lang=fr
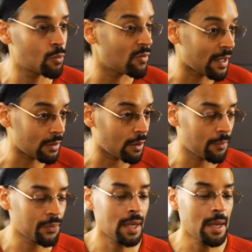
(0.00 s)
depuis 20 ans.
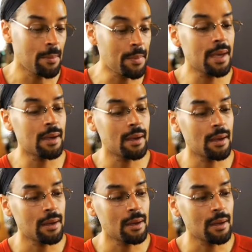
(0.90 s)
Mais
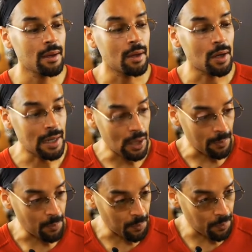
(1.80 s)

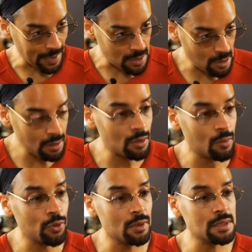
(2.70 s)
les personnes dans
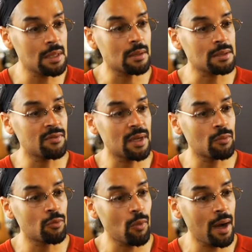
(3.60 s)
le monde entier, quand ils
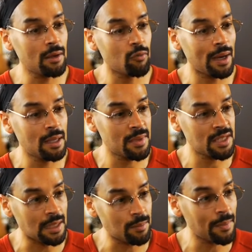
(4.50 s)
viennent me voir, ils voient
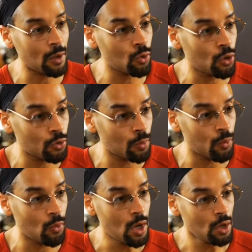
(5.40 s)
immédiatement ma couleur de
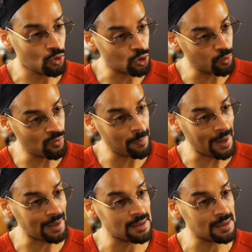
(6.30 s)
peau. Donc je ne pouvais pas